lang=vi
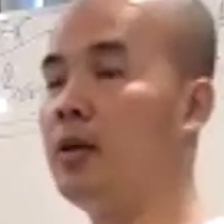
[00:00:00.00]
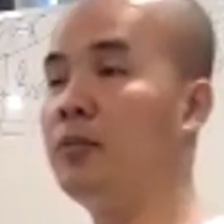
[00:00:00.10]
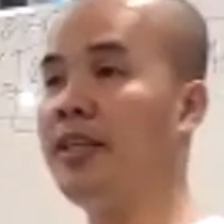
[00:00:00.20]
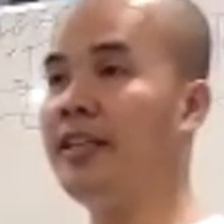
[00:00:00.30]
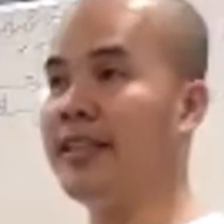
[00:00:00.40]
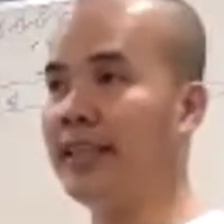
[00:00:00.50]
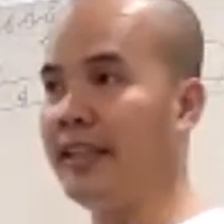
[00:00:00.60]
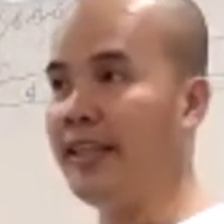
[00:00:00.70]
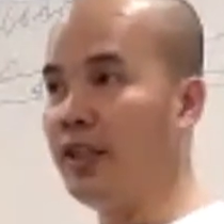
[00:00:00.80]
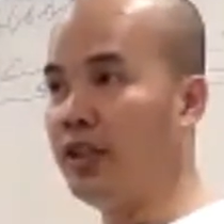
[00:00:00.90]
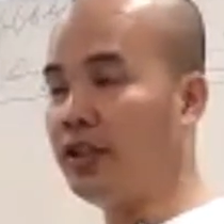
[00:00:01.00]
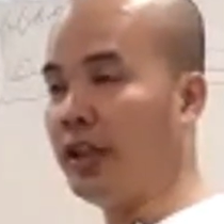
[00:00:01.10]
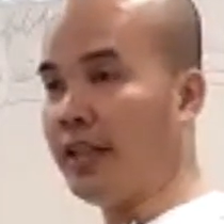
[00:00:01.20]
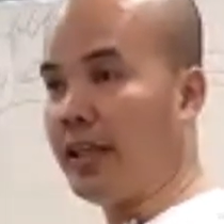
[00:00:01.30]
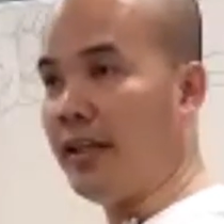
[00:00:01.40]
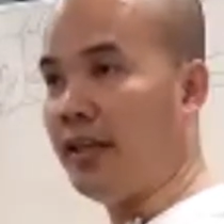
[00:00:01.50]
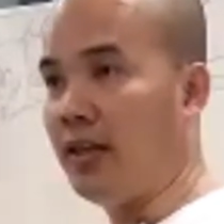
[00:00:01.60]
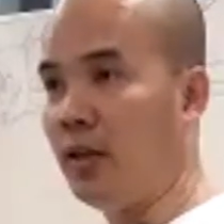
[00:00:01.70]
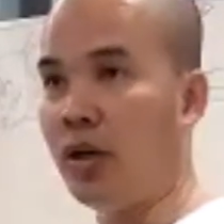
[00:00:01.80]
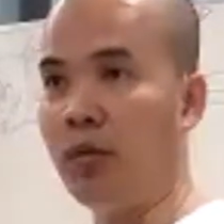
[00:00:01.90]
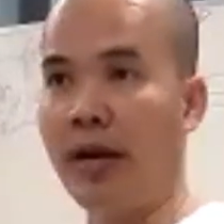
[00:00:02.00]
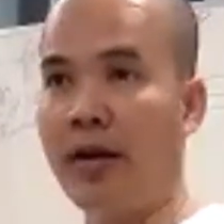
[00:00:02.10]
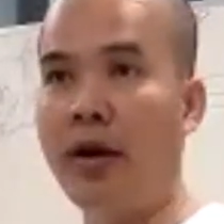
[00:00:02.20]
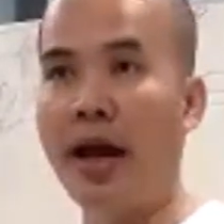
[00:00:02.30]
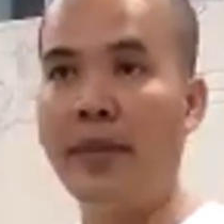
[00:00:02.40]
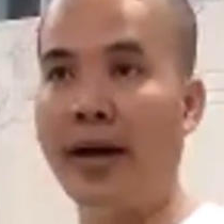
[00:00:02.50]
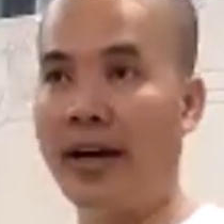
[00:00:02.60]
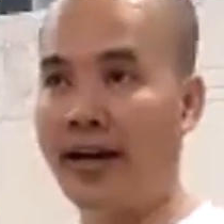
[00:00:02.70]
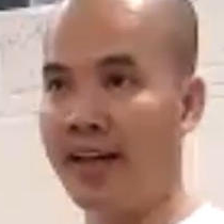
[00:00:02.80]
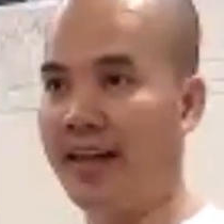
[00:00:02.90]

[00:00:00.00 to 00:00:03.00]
công ty chỉ trả tiền dựa cái gì lưu thông hàng hóa mà